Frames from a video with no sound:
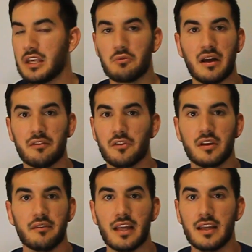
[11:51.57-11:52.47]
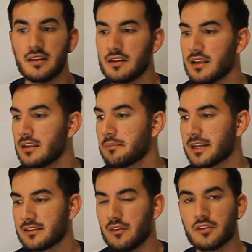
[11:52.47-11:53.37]
y cuajando rivales eh, y
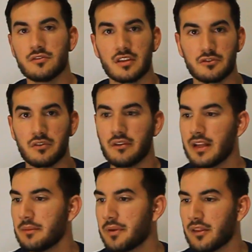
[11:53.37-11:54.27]
partidos contra sus rivales,